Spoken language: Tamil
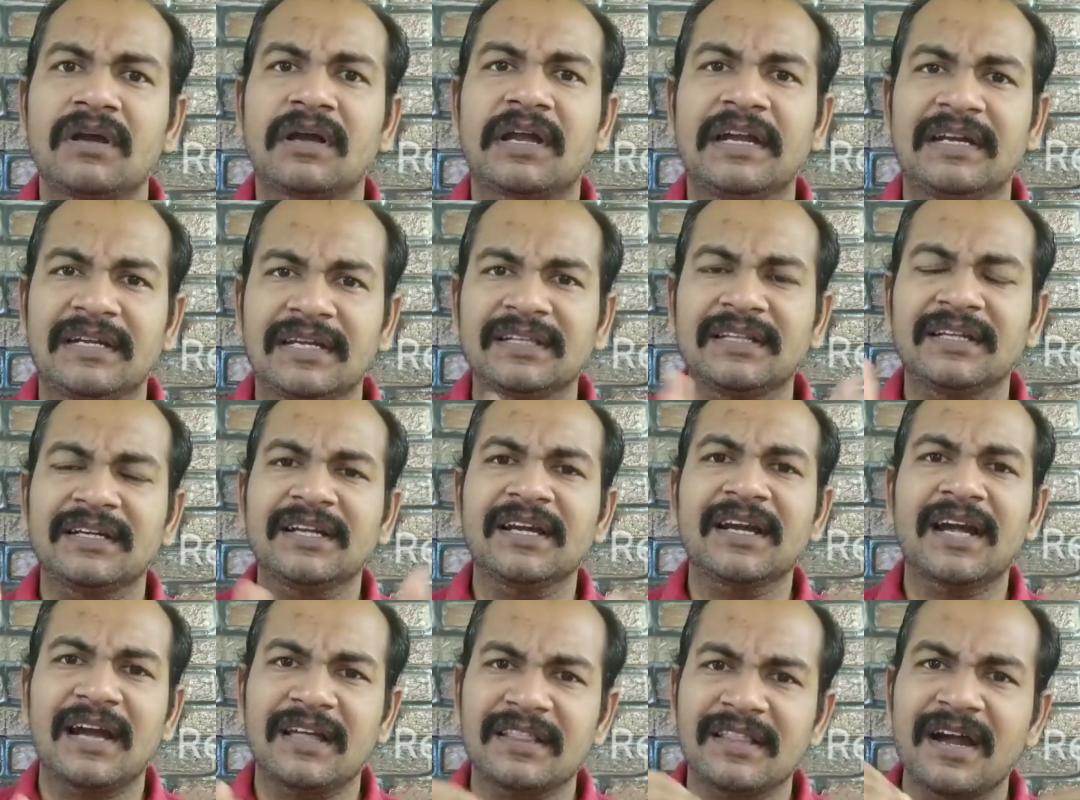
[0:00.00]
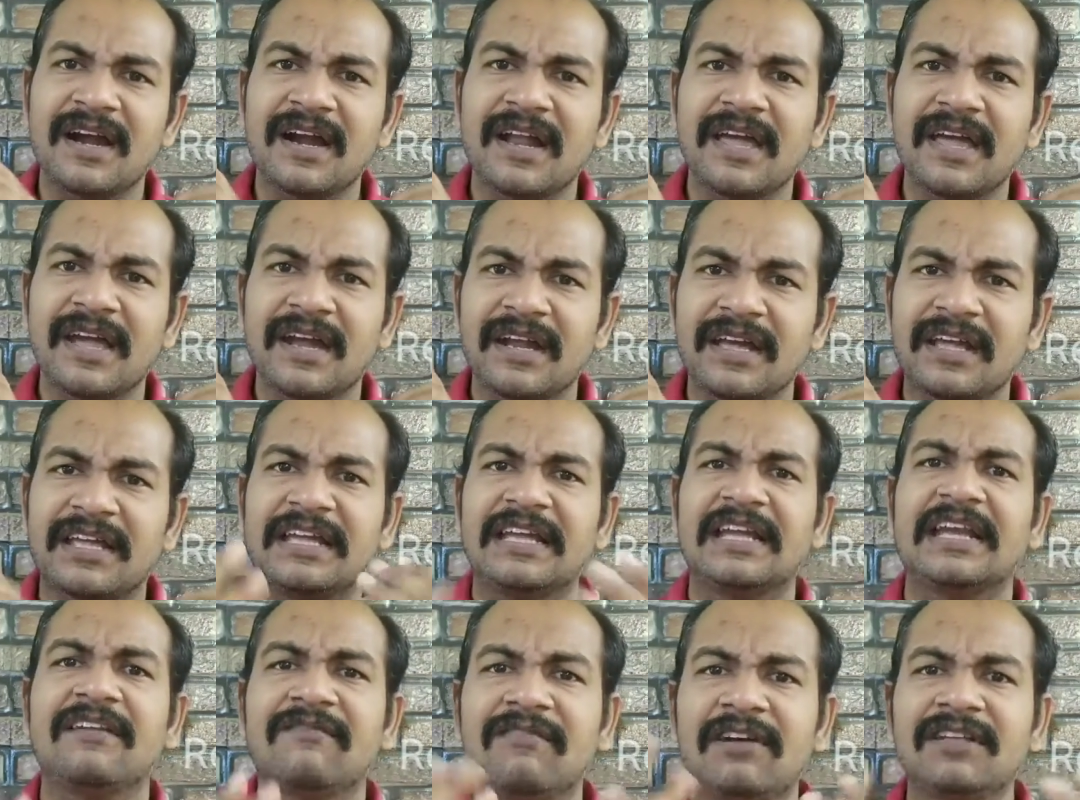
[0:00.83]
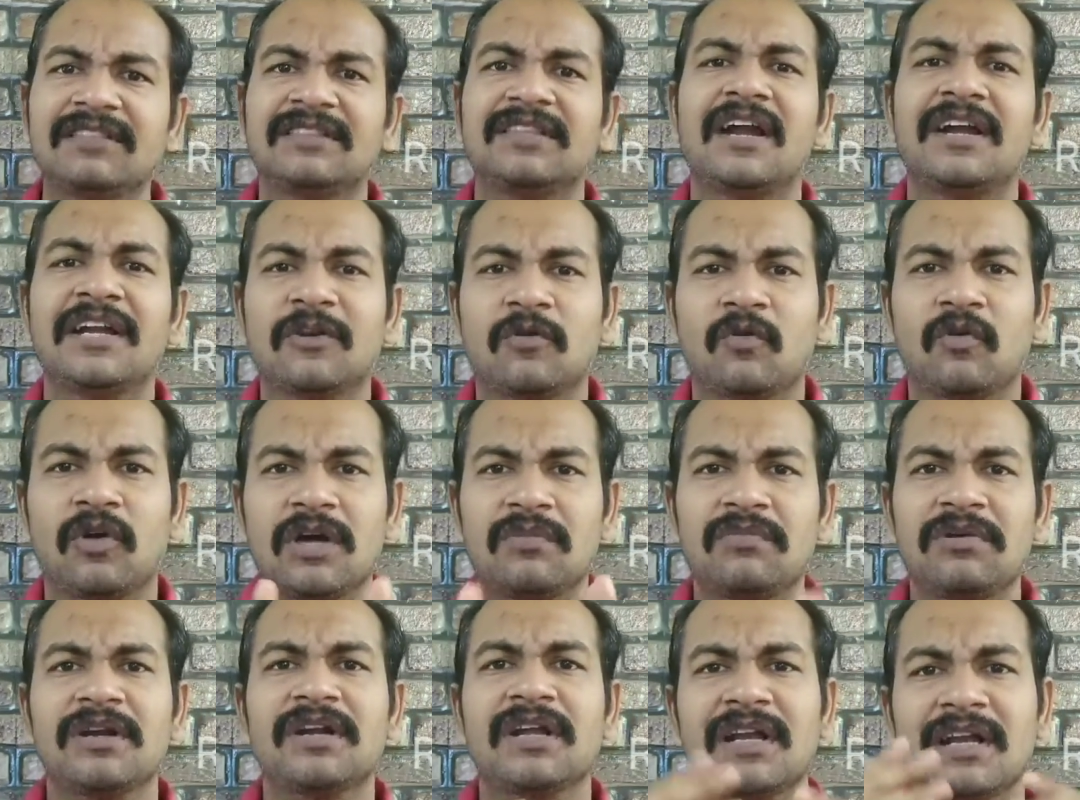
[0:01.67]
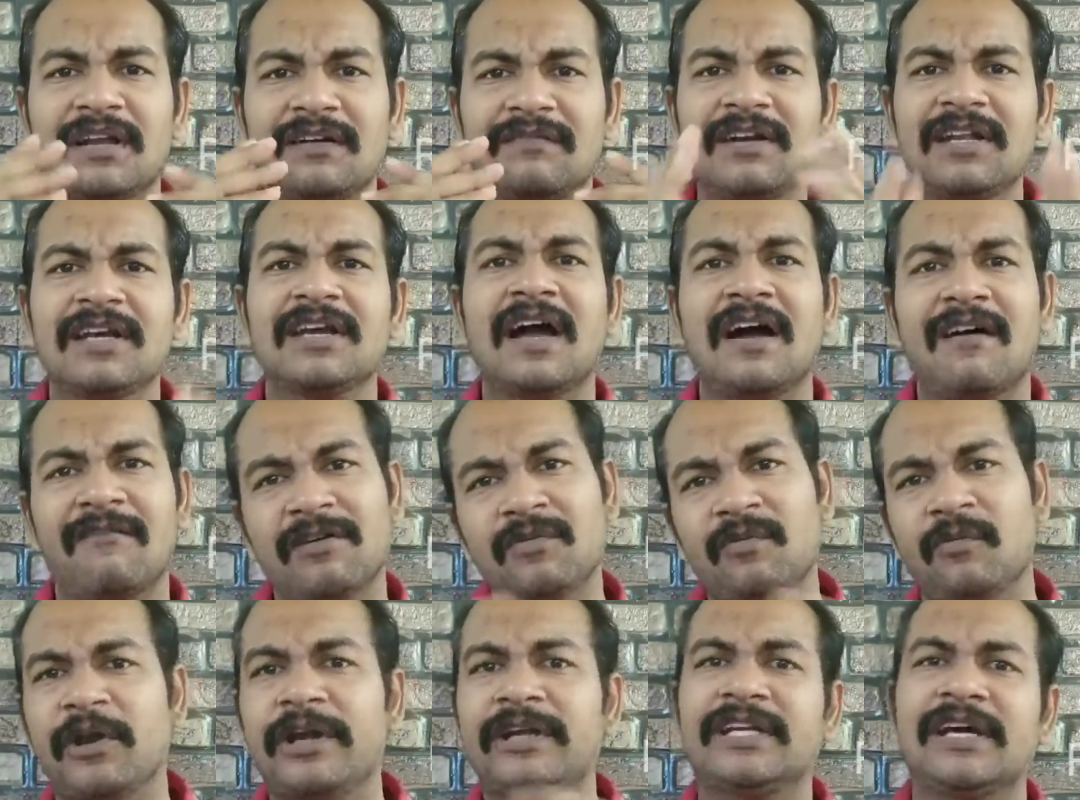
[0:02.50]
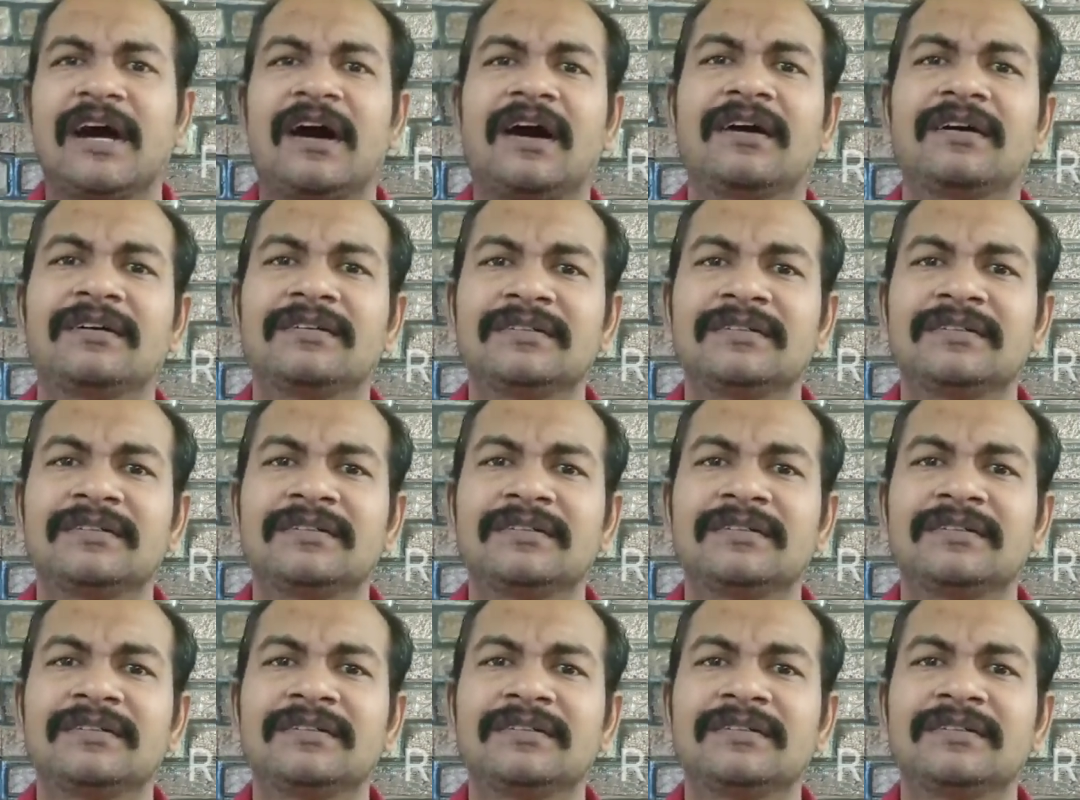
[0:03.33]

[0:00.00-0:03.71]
கிட்டத்தட்ட கதாநாயகனை கீழே விழுத்தாட்டி கொலை பண்ற லெவலுக்கு அவன் போயிட்டான்